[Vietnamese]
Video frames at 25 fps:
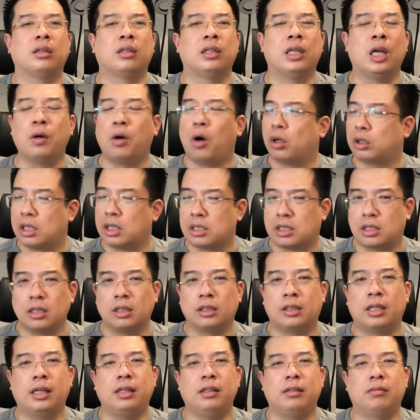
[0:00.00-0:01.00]
Nếu họ thật sự
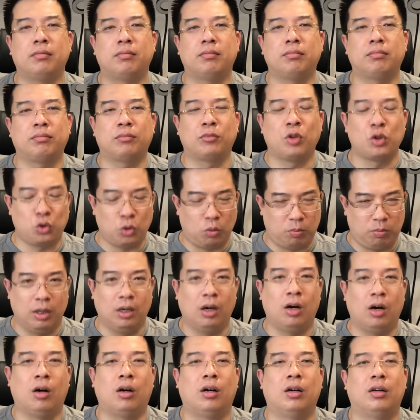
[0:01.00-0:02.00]
thích, tôi chúc
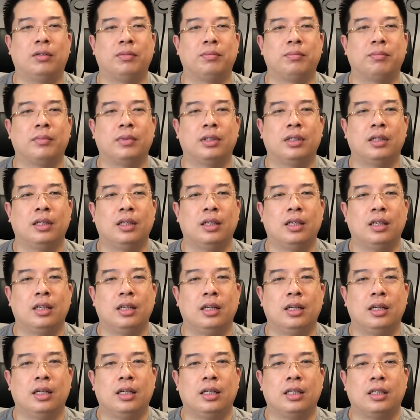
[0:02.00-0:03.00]
mừng họ.
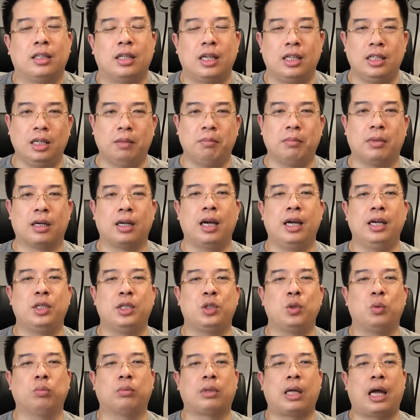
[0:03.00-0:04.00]
Thế nhưng ở đây
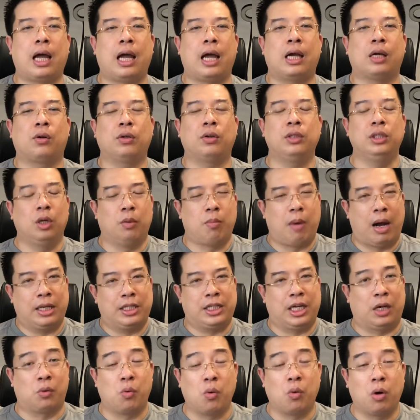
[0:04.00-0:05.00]
chúng ta có nhiều bạn
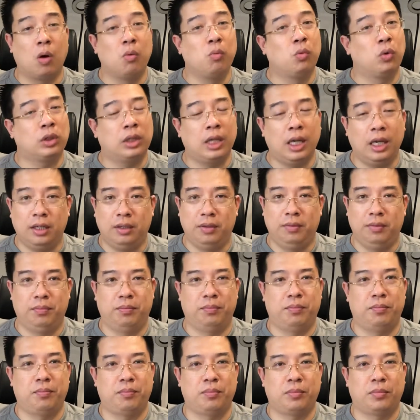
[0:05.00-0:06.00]
trẻ cũng không có thích.
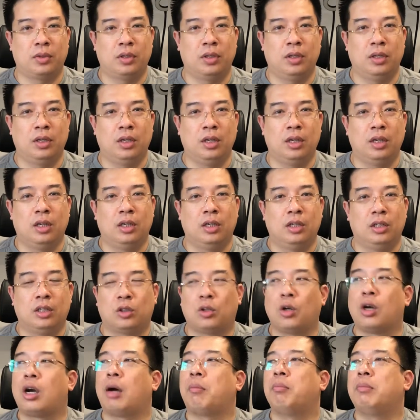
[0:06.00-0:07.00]

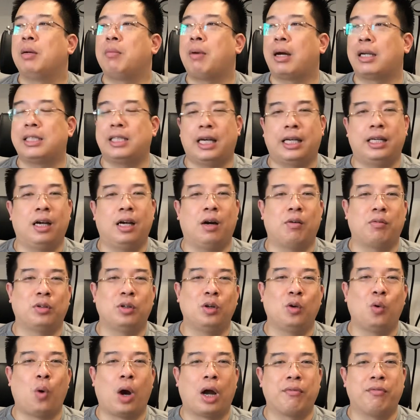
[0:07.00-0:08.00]
Tôi gặp mấy bạn trẻ đi học
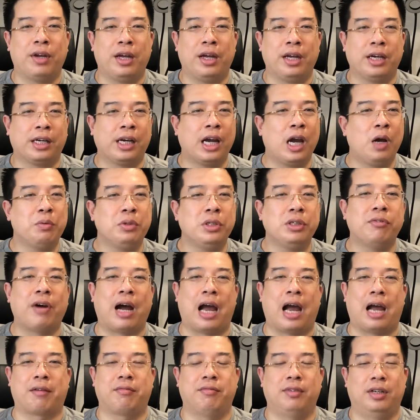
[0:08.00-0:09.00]
nước ngoài về kêu như
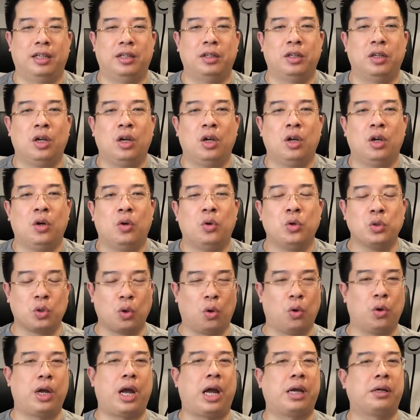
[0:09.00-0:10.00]
vạc vậy. Úi
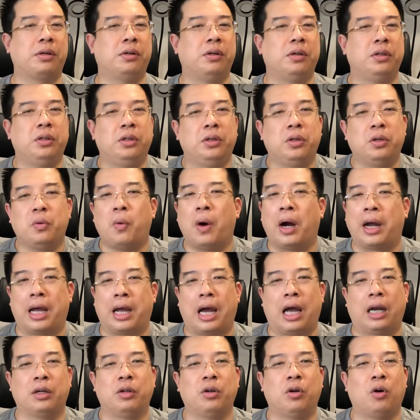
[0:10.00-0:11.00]
dồi, anh ơi, đi nước ngoài
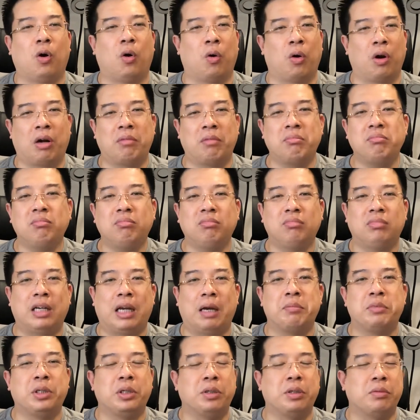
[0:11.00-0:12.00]
ăn khổ lắm,
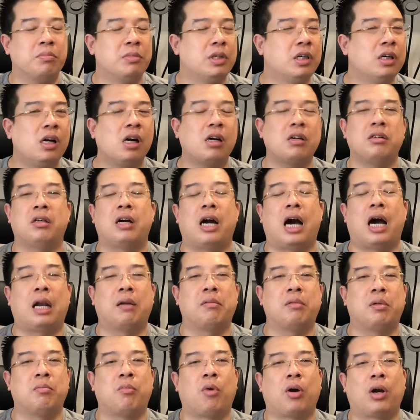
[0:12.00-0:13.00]
em chỉ ước được ăn
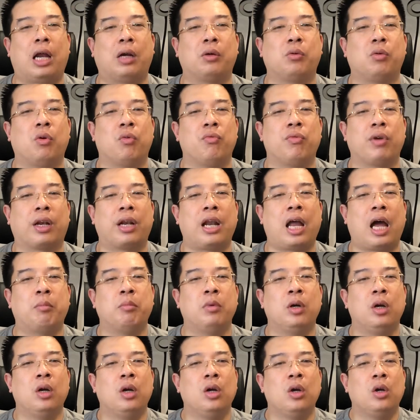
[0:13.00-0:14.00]
một món ăn của Việt Nam.
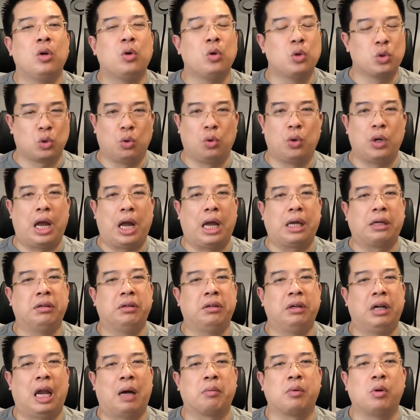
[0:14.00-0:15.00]
Úi dồi, anh
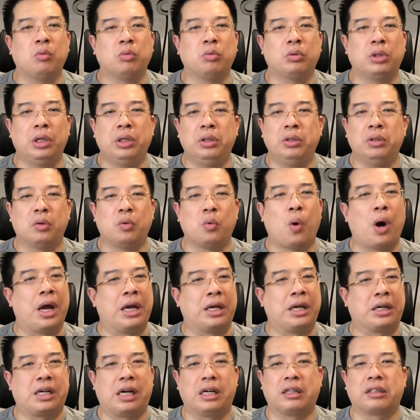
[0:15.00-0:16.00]
ơi, làm công ty nước
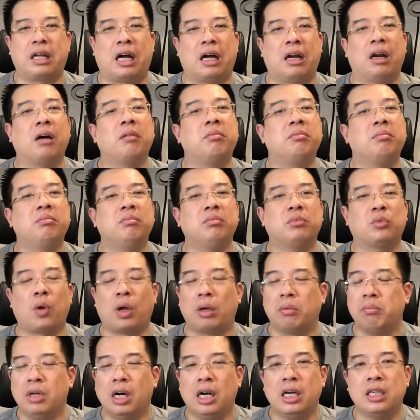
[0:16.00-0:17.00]
ngoài căng thẳng lắm,
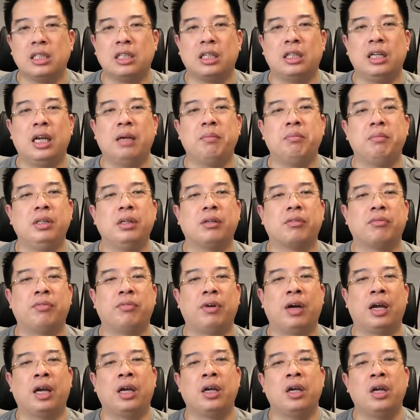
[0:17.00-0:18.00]
toàn 10 giờ đêm mới được
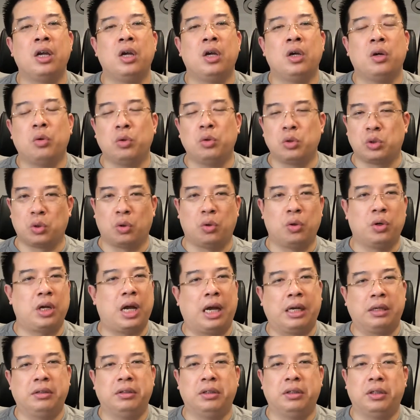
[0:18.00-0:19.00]
về. Úi dồi,
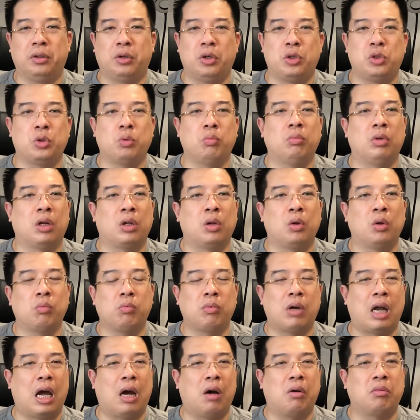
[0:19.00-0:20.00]
anh ơi, nói chung là lúc
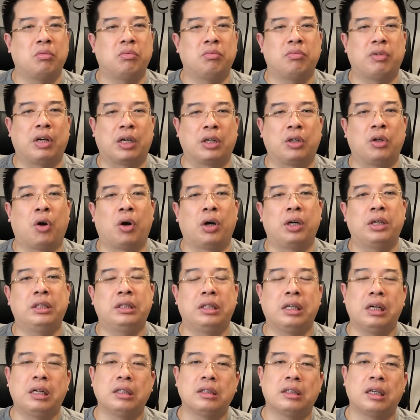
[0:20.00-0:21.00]
nào cũng phải nói
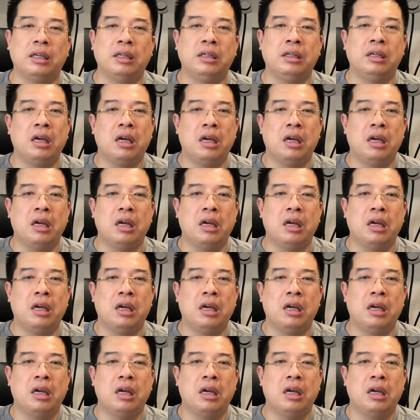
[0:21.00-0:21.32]
tiếng Tây.